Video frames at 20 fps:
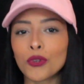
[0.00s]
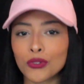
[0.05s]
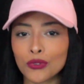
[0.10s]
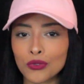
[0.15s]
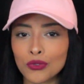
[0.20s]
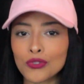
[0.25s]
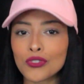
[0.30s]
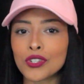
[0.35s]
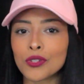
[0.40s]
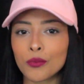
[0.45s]

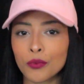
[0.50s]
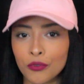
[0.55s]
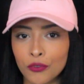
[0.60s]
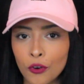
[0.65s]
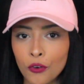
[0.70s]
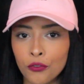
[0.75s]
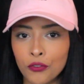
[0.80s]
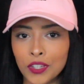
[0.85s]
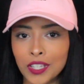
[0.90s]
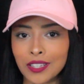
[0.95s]
muito do tipo
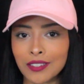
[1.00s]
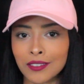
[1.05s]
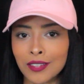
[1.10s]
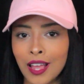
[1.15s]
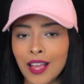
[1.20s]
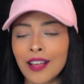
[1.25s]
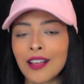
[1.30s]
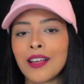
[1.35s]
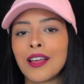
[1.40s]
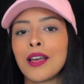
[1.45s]
fofinha,
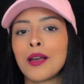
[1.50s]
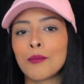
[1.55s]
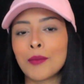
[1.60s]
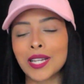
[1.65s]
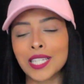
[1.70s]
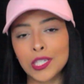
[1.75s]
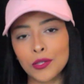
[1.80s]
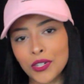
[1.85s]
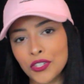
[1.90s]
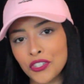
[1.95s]
tá?
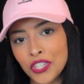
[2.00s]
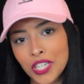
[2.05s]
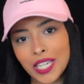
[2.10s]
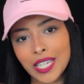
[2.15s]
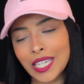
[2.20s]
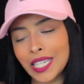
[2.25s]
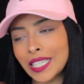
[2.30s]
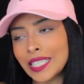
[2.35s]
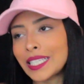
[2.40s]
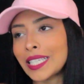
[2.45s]
Mas eu achei
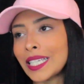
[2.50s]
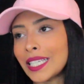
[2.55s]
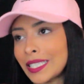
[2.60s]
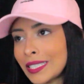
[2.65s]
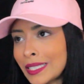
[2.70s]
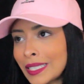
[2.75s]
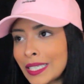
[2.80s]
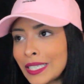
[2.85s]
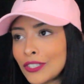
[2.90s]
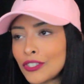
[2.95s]
ela
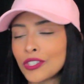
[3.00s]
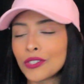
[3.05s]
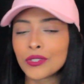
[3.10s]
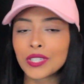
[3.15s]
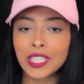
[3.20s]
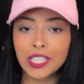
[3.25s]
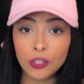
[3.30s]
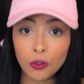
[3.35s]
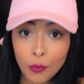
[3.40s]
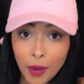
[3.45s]
interessante, eu
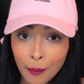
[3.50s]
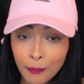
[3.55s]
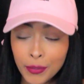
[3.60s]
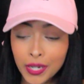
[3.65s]
queria uma